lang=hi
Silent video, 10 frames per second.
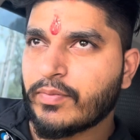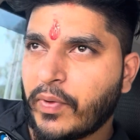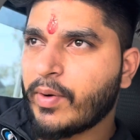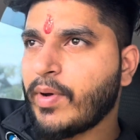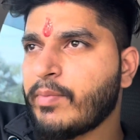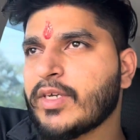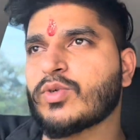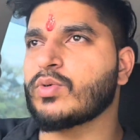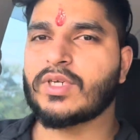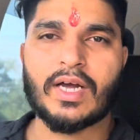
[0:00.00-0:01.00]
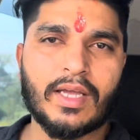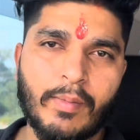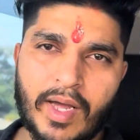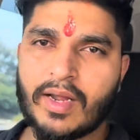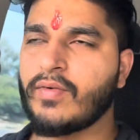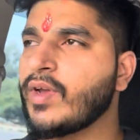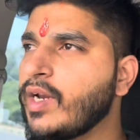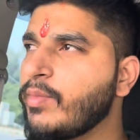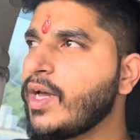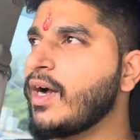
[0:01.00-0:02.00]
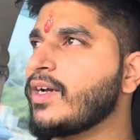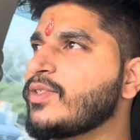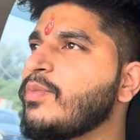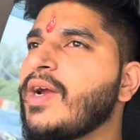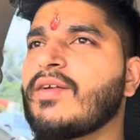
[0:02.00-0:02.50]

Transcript: फिर हमने सोच रहा कि मैं निर्विक्रम ने अगर जो मैट